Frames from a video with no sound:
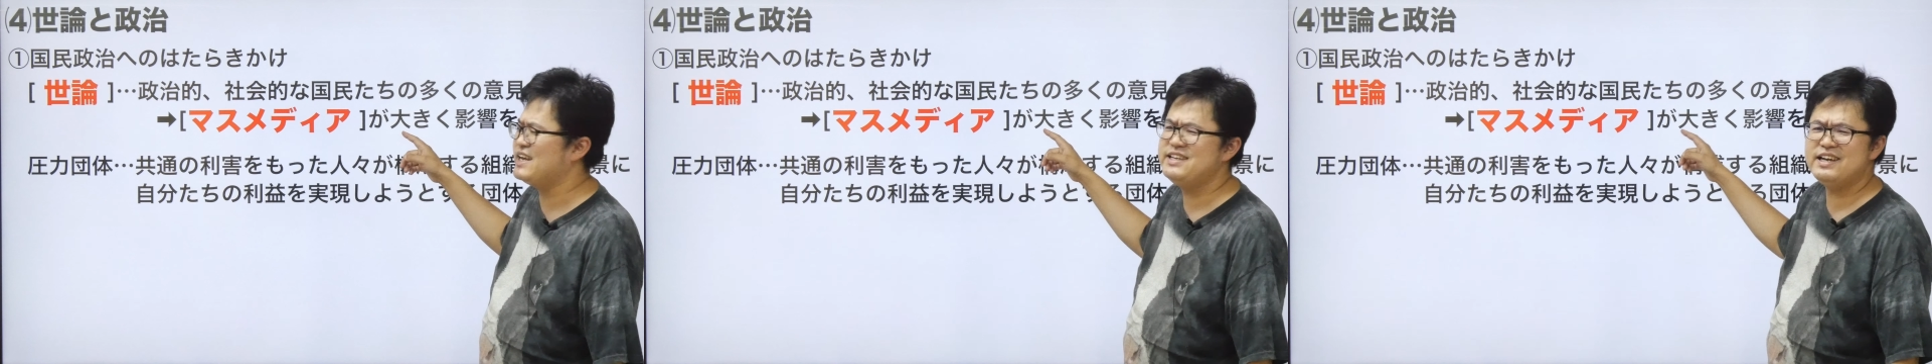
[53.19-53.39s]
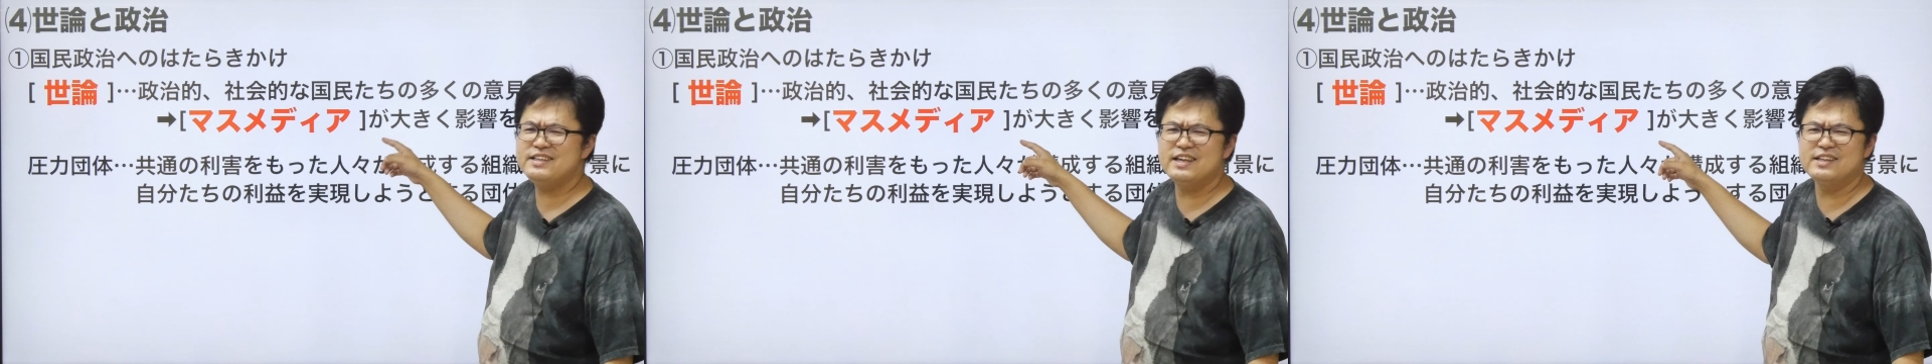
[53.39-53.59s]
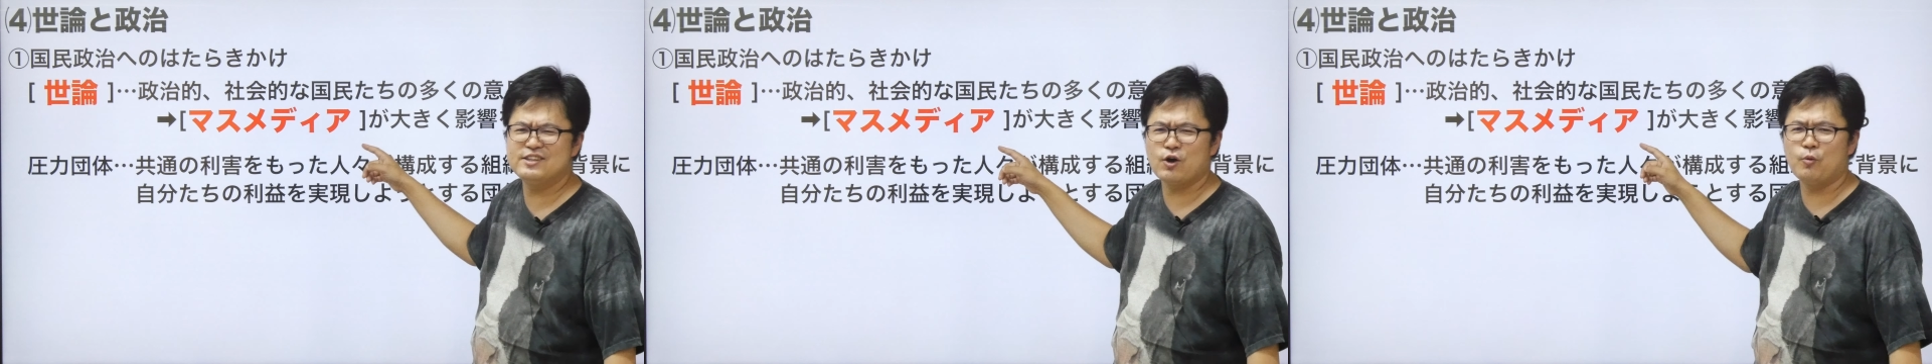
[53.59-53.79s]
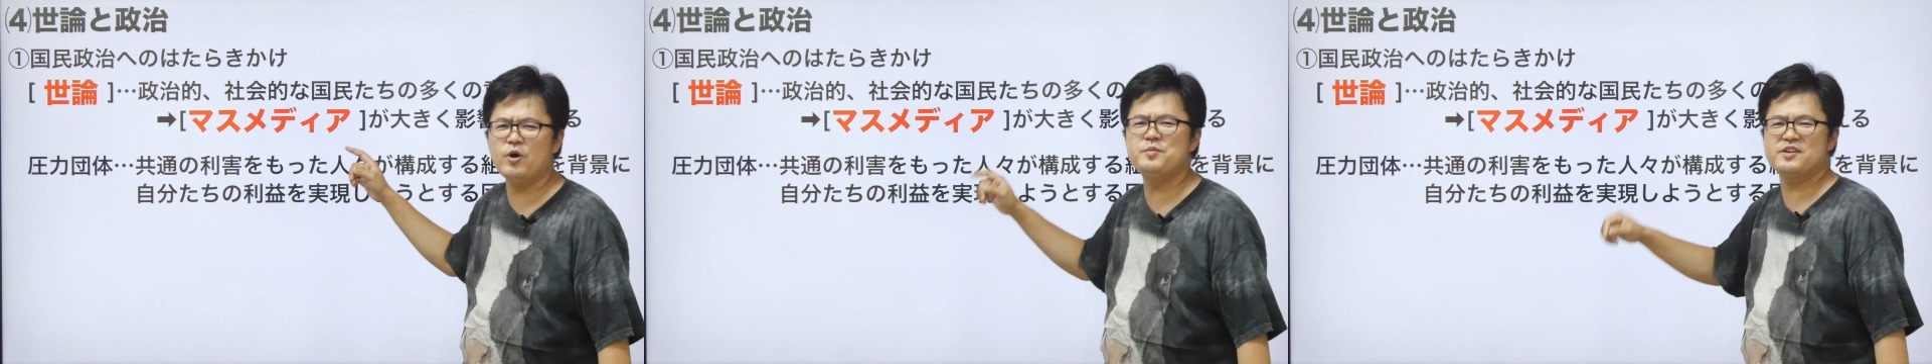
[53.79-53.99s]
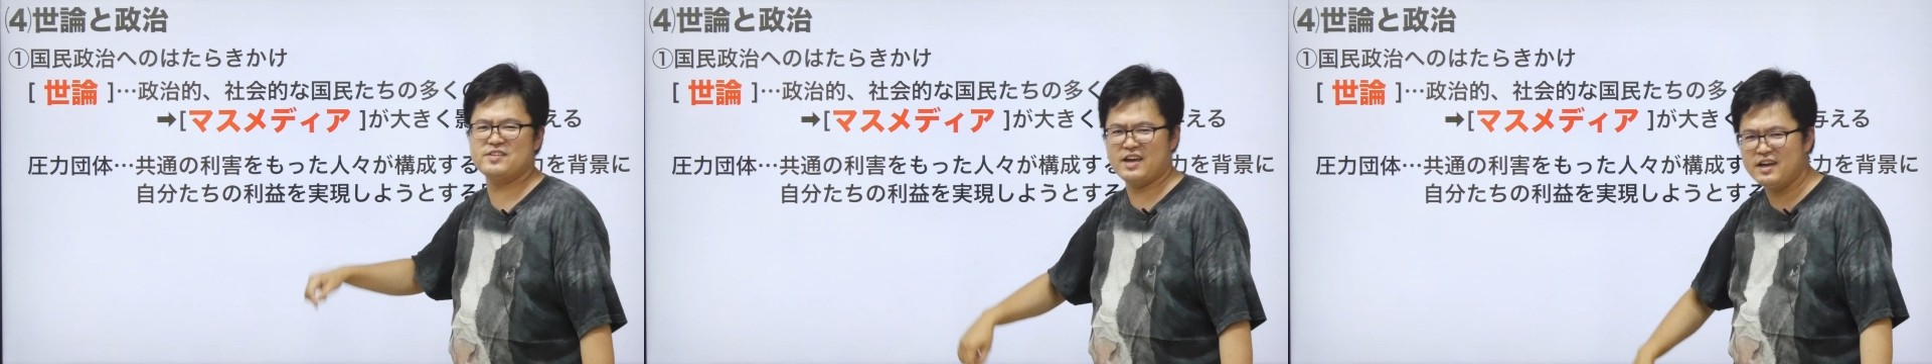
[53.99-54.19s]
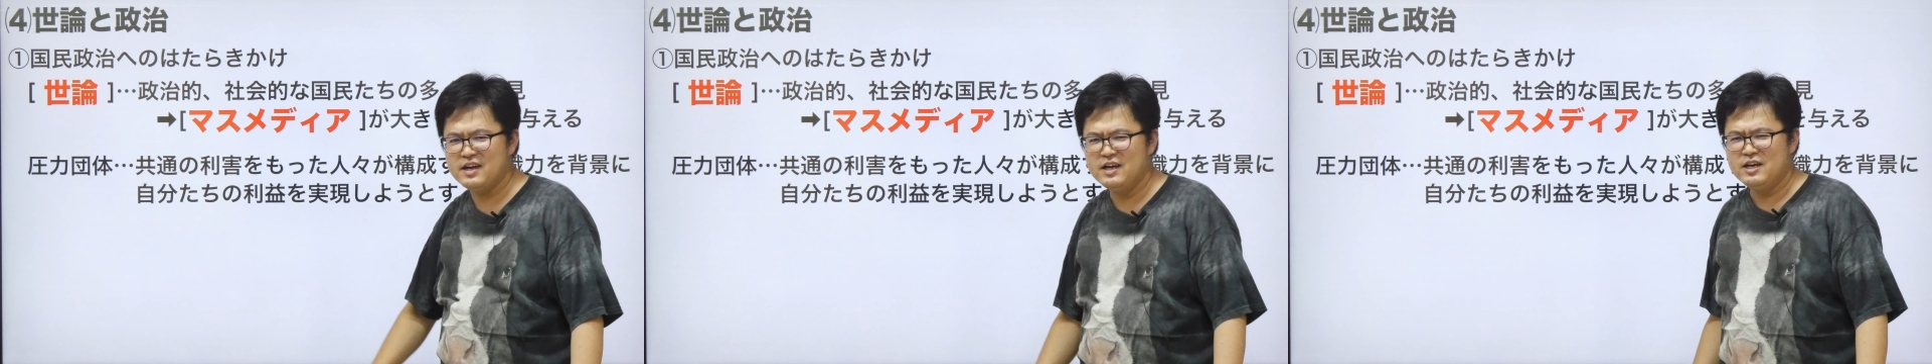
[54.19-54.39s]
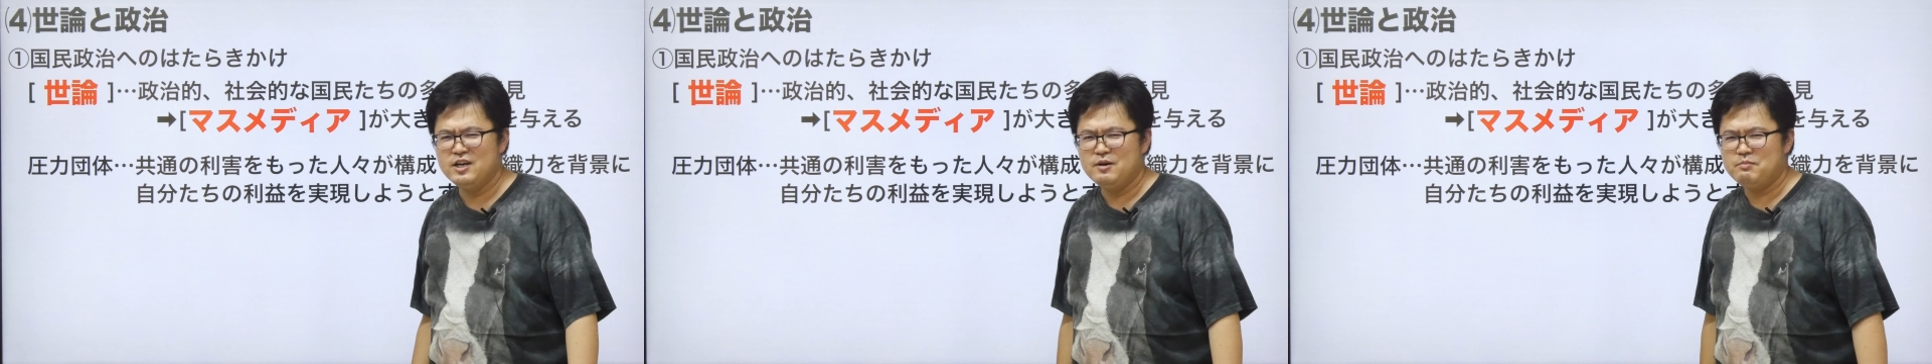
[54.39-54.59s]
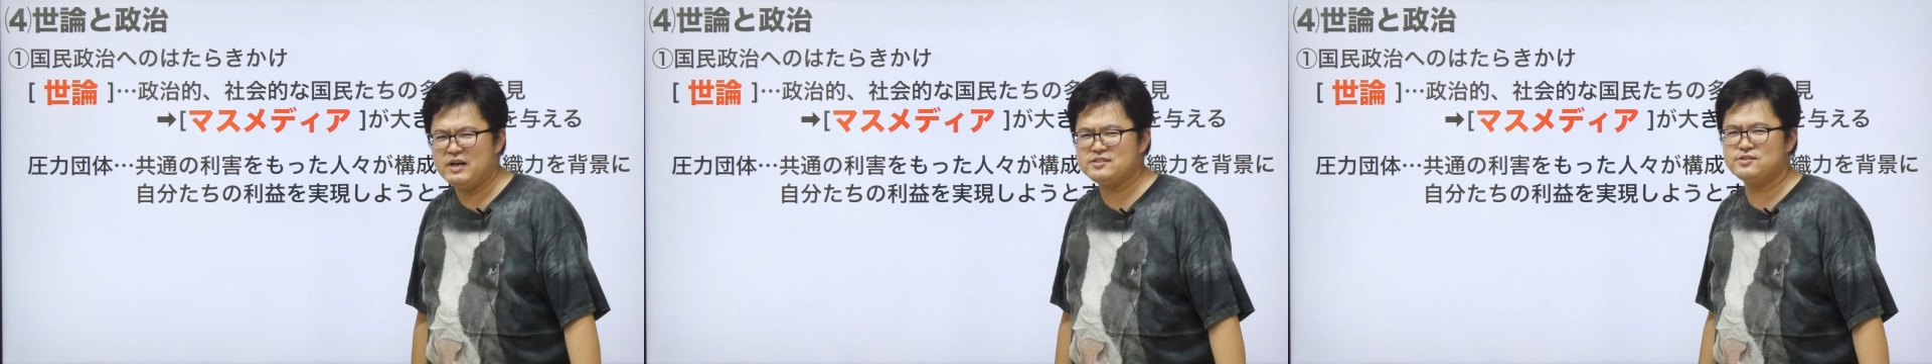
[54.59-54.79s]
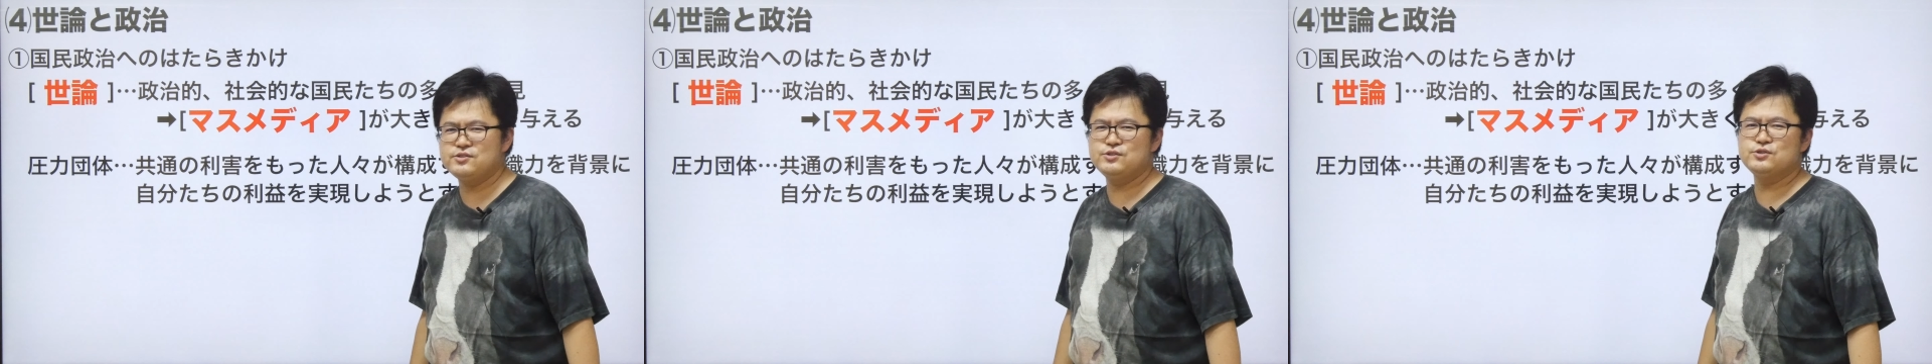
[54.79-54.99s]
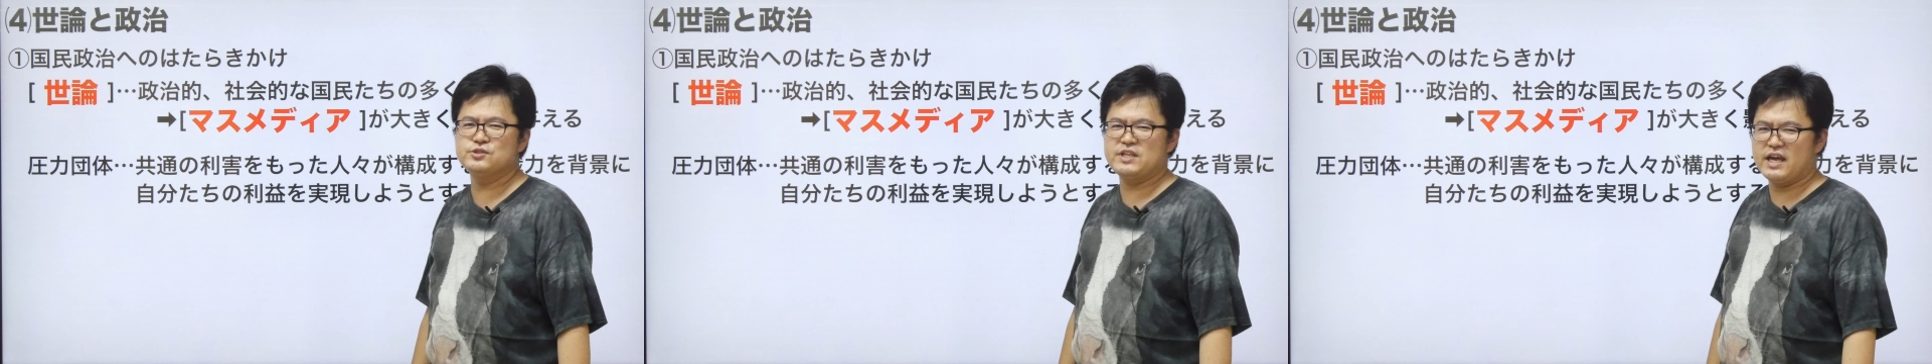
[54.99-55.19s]
んやねんって思いませんマス
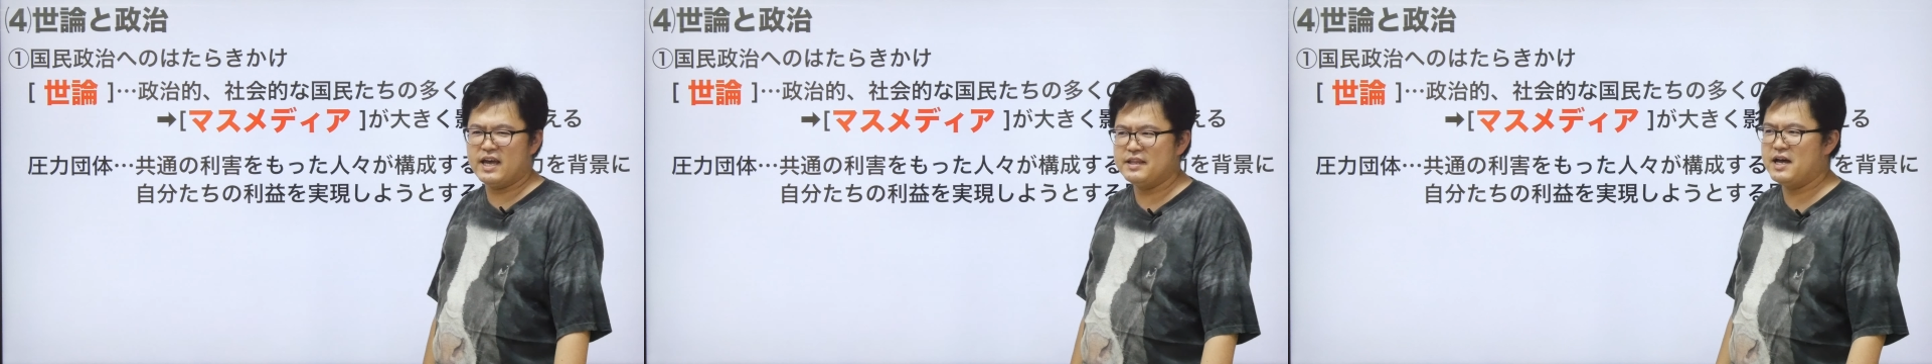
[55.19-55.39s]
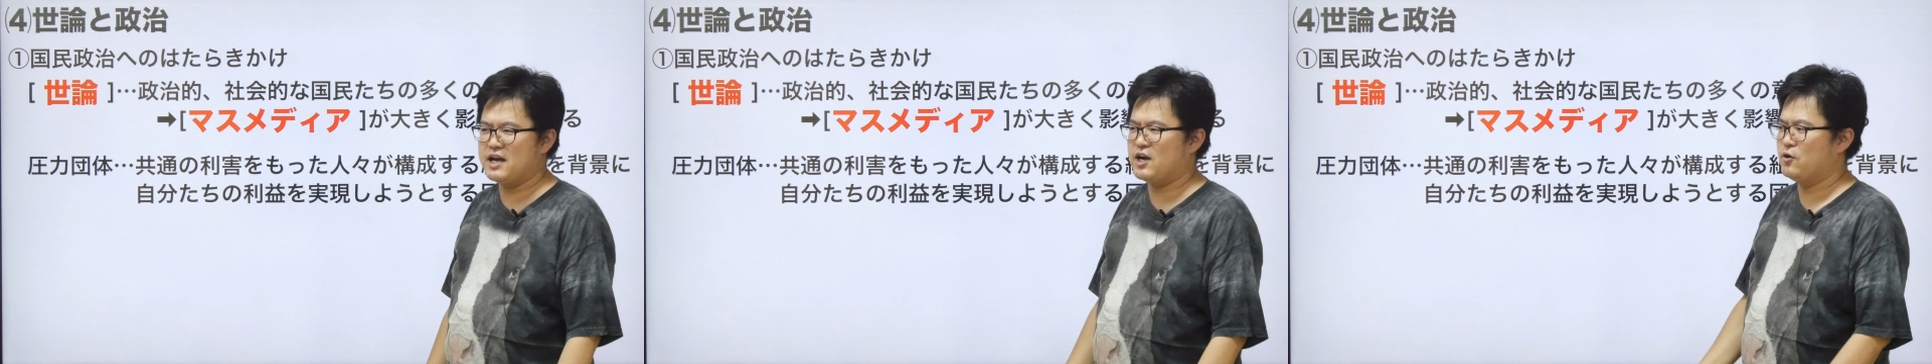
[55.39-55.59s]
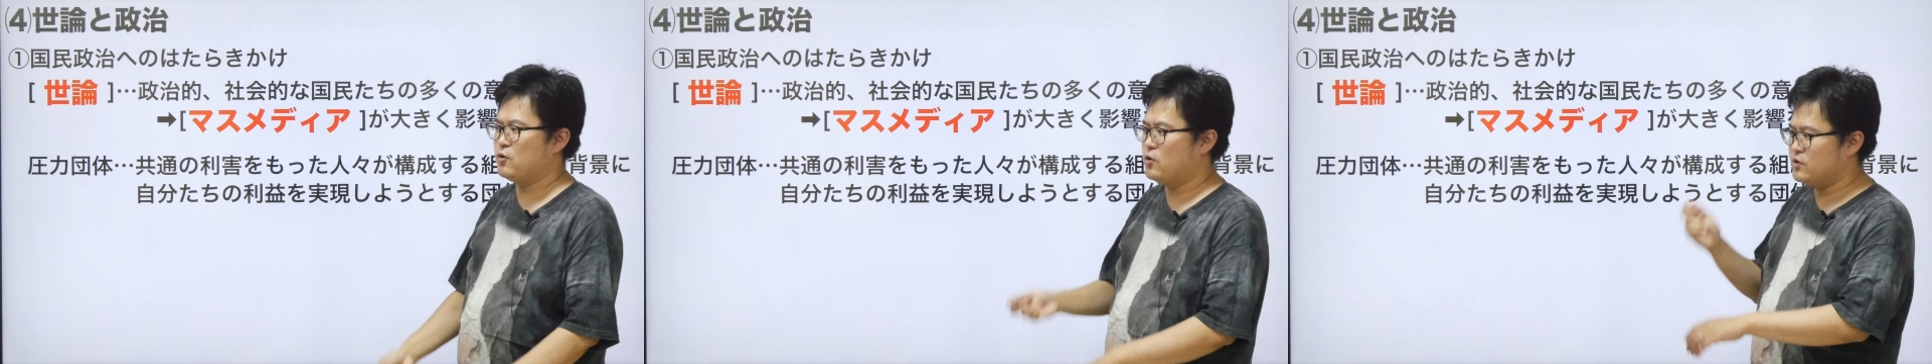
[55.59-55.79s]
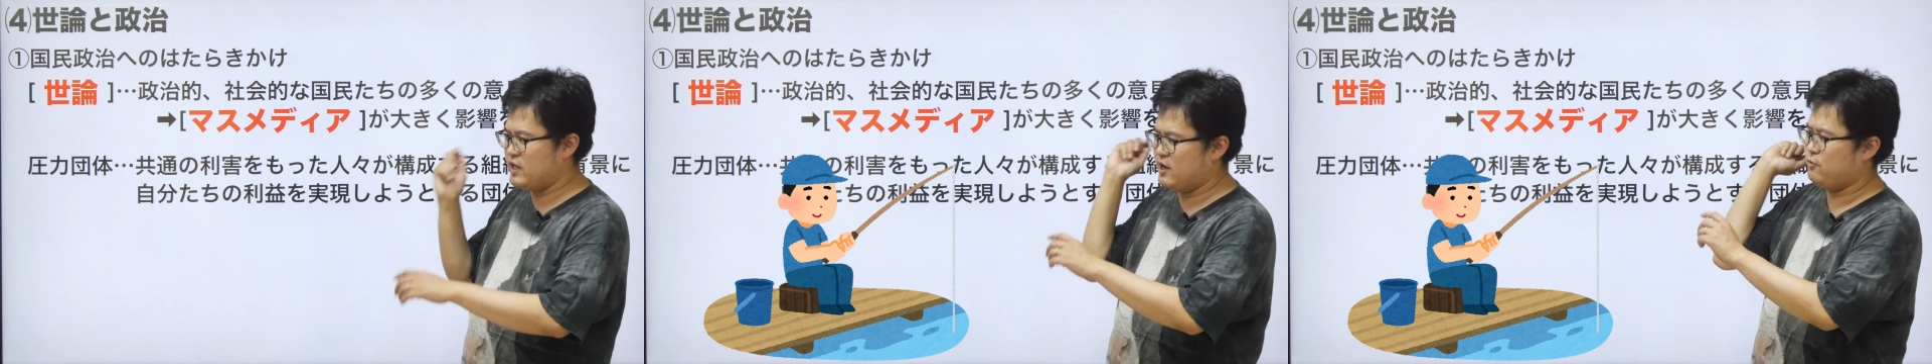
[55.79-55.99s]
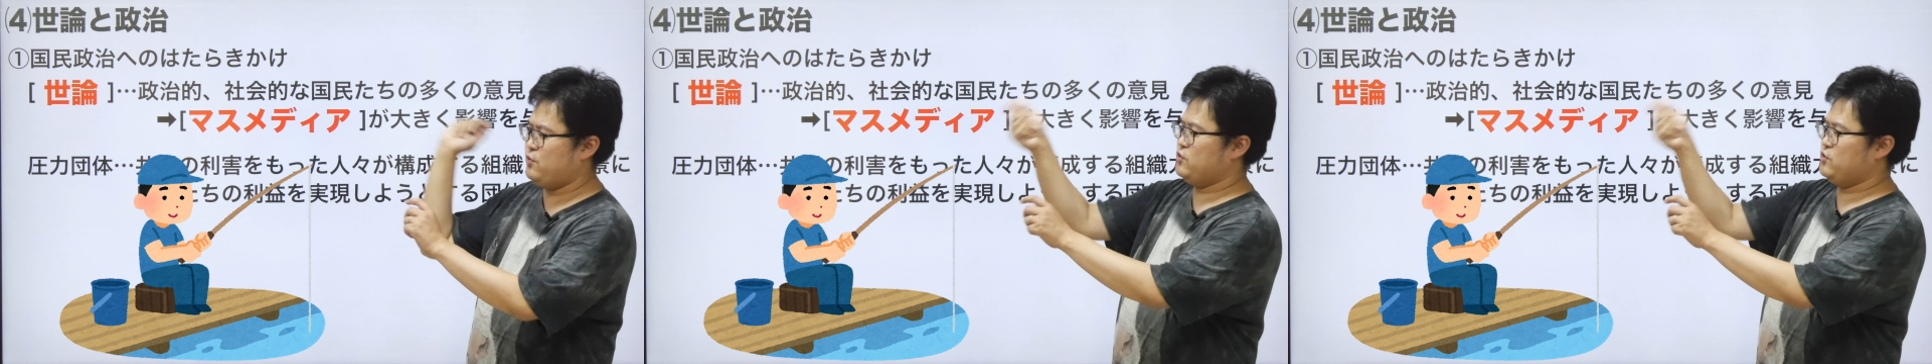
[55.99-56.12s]
言うて、なんかこうね、